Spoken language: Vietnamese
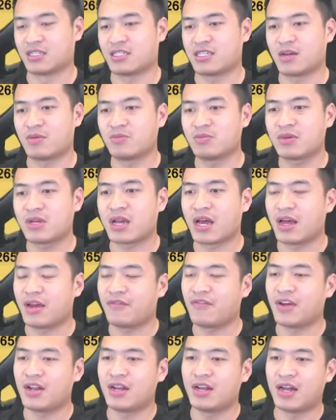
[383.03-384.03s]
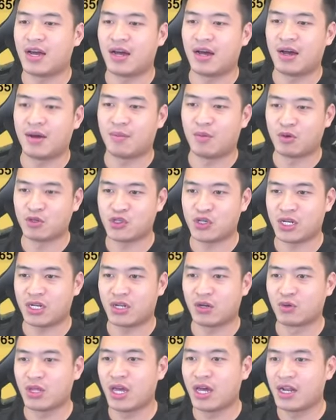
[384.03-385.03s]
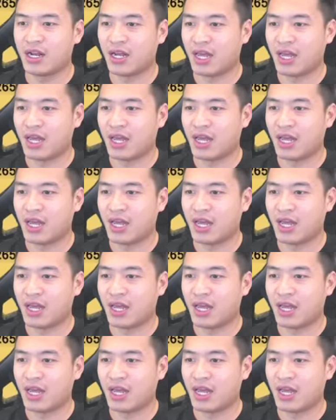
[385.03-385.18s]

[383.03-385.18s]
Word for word: trong cái phần bộ truyện đầu tiên anh